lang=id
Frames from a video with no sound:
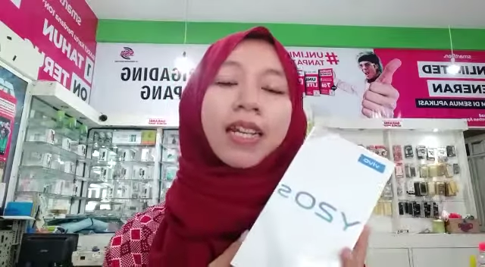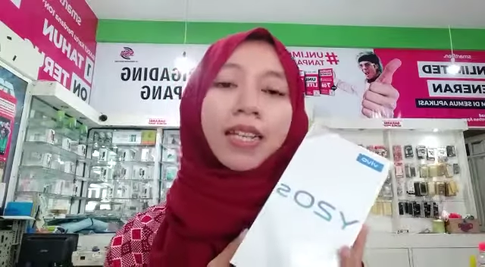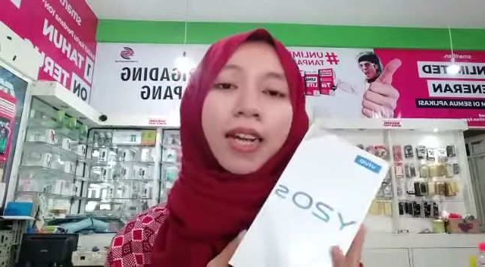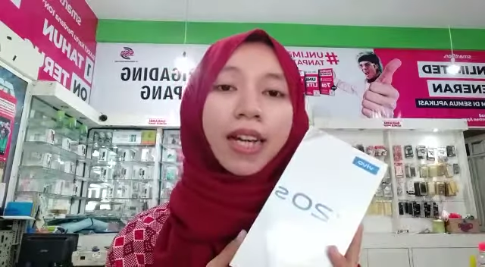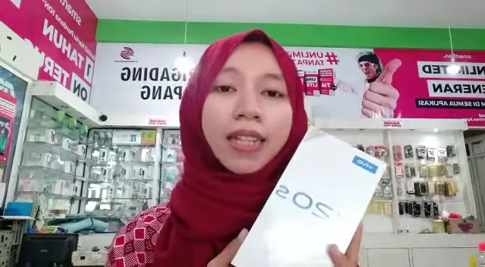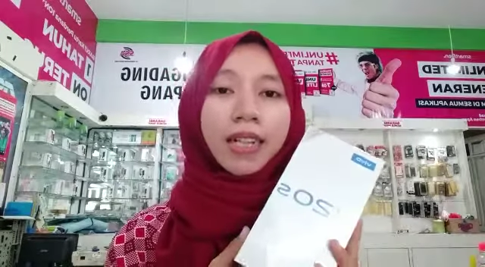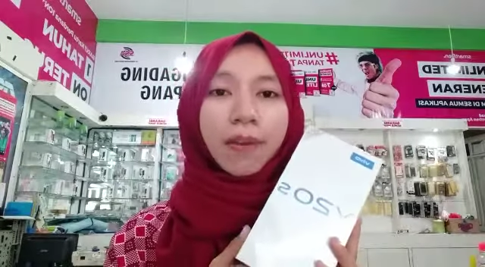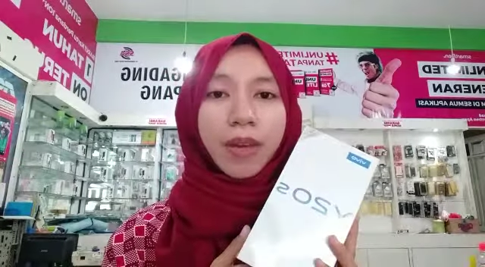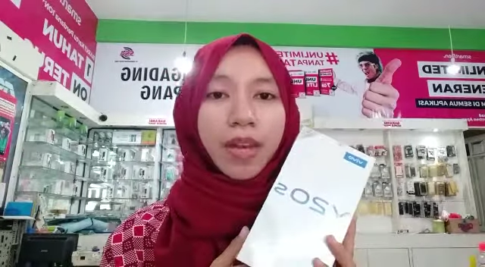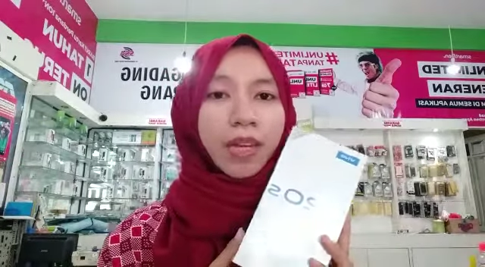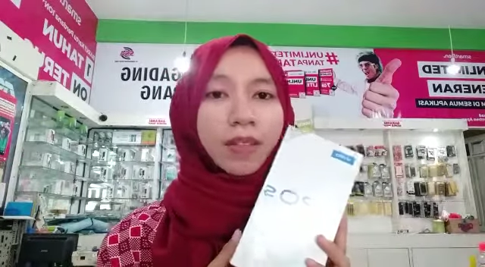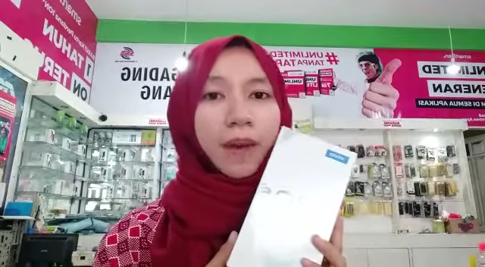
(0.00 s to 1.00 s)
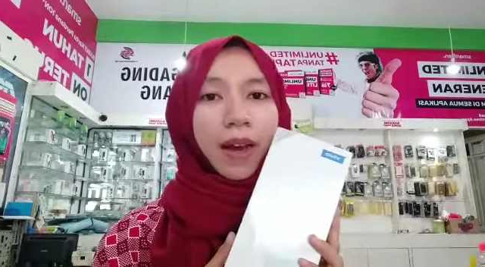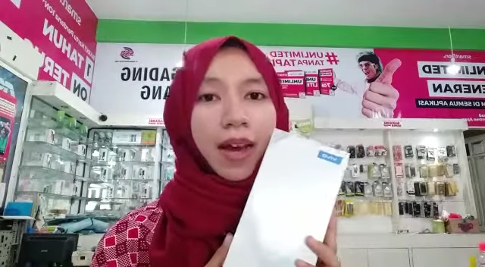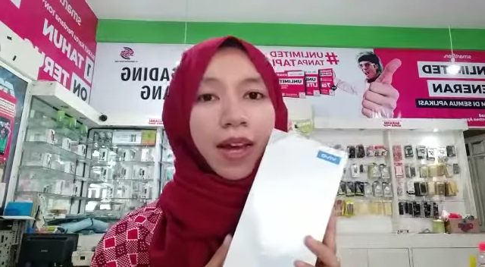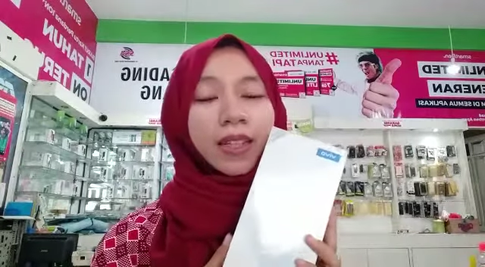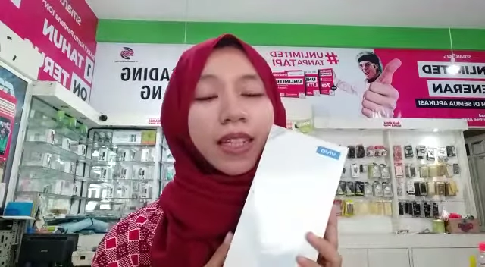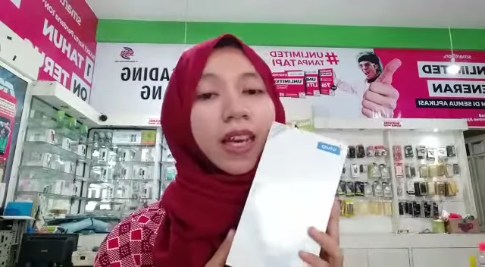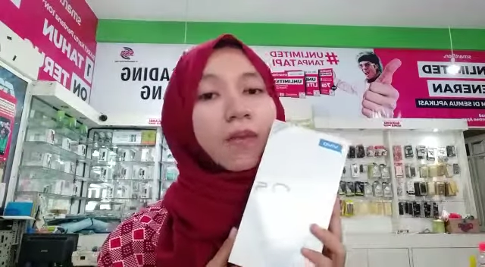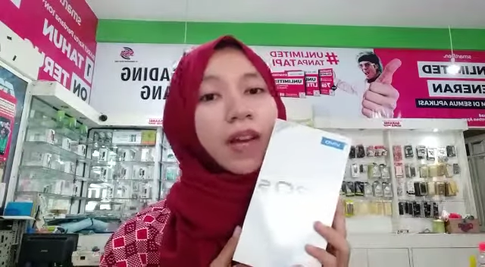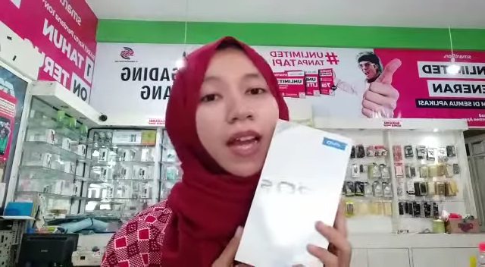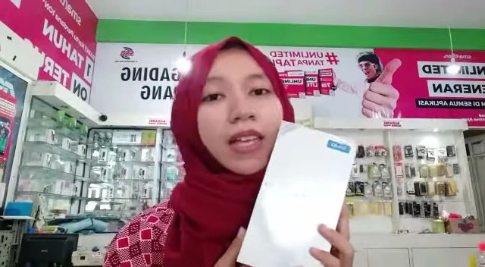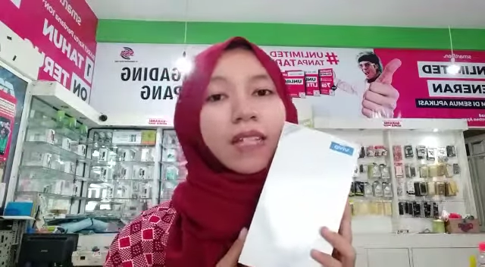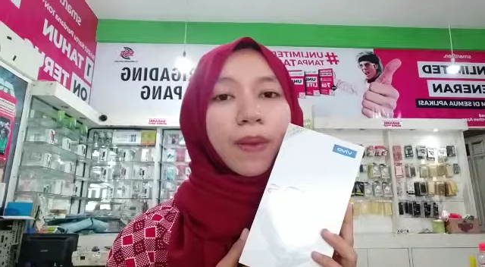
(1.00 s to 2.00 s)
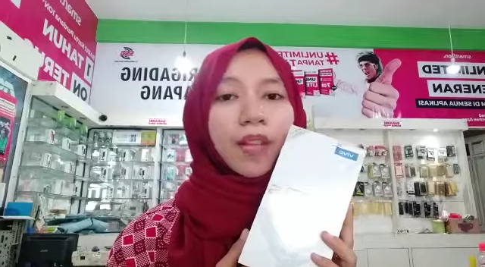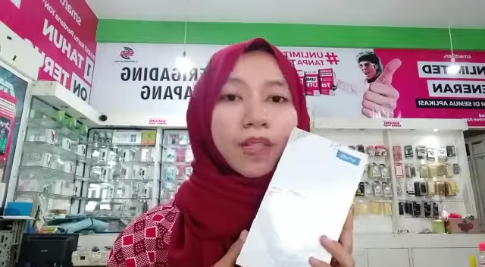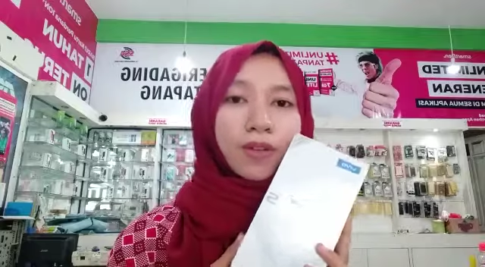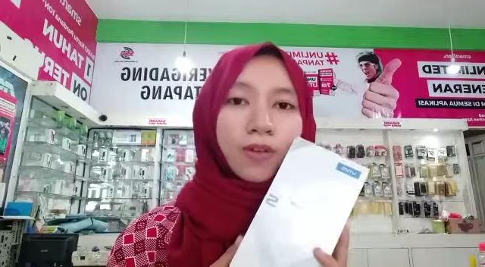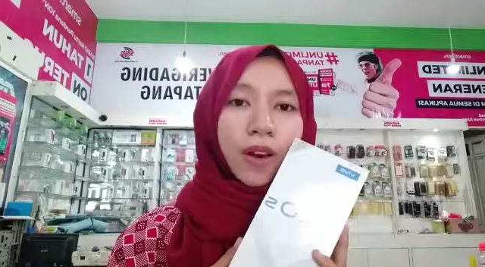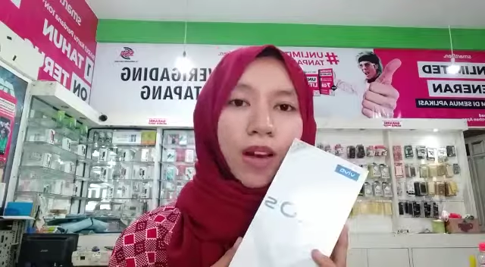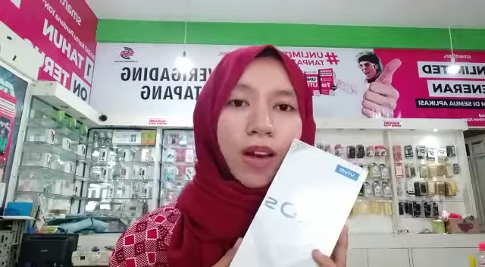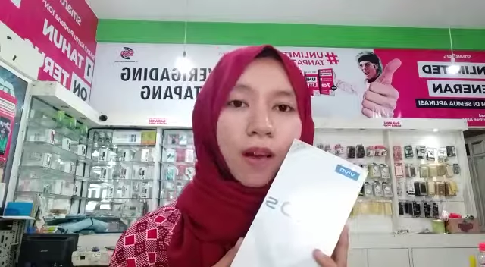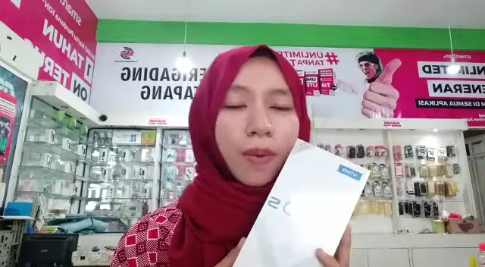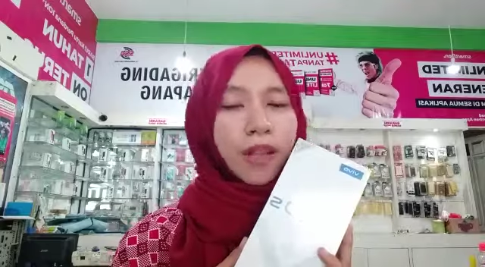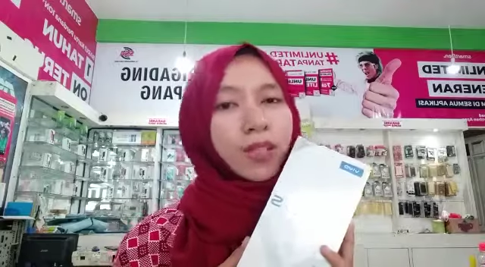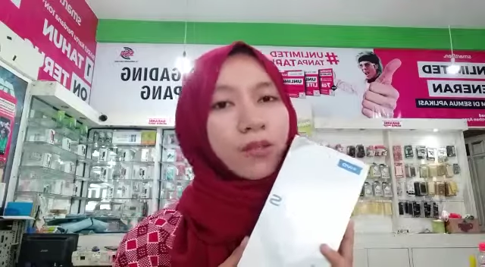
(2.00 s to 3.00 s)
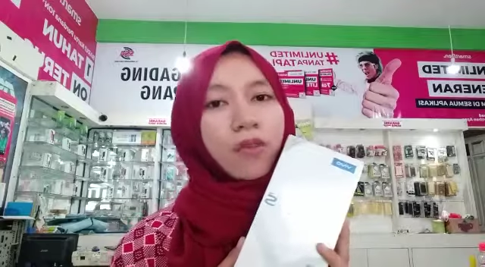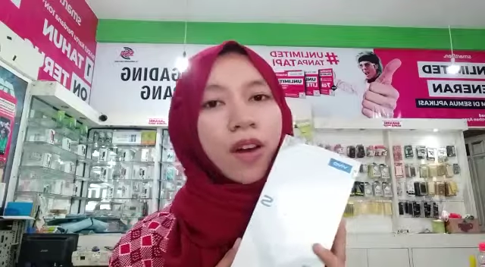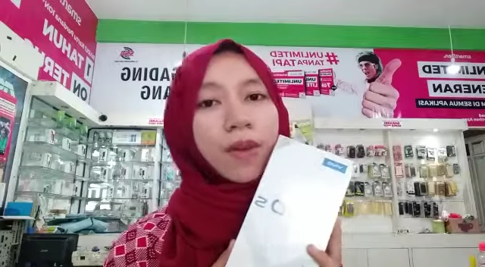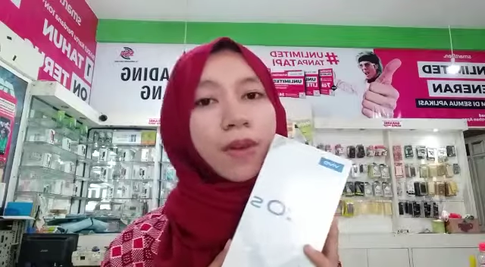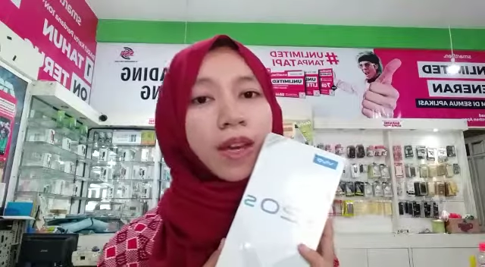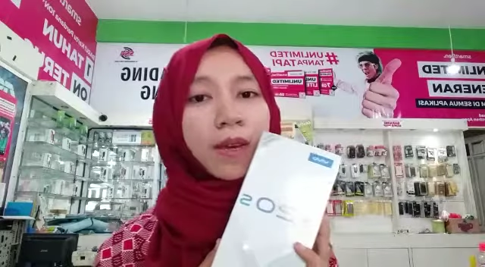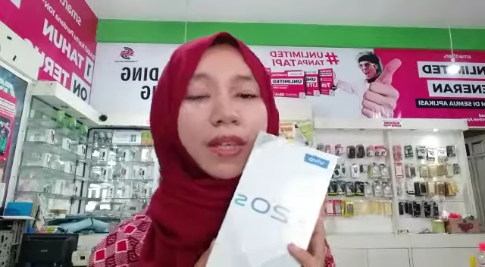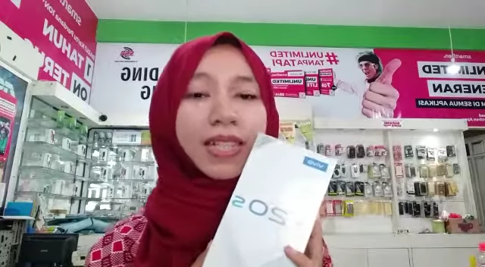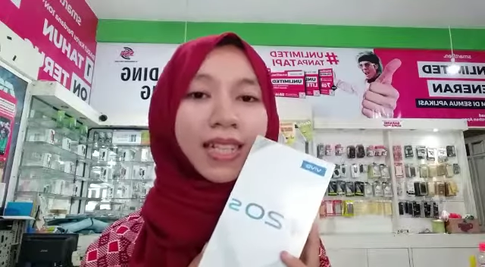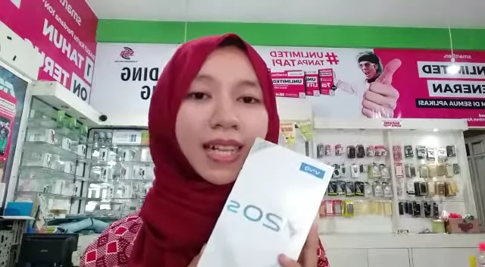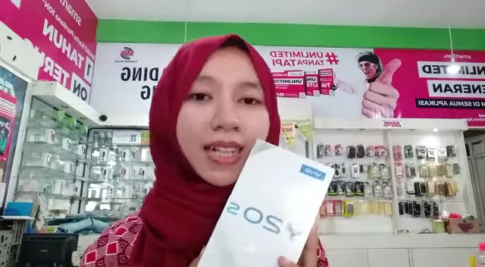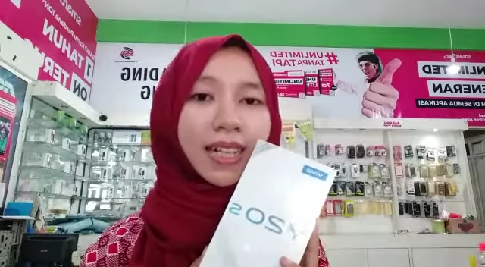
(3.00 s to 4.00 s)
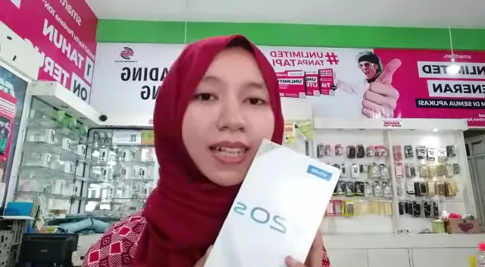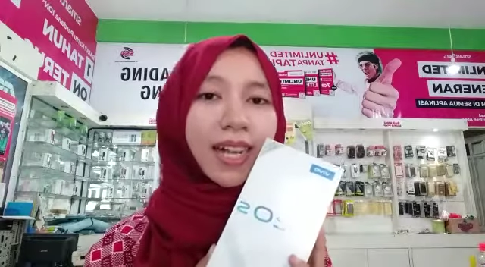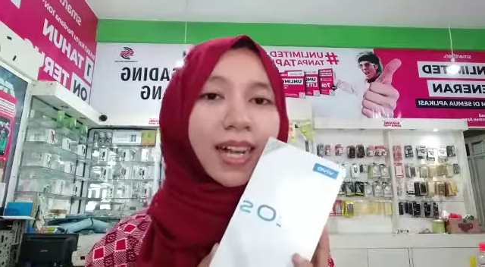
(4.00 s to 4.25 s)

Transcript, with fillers: dengan kamera depan 13 plus 2 plus 2 megapiksel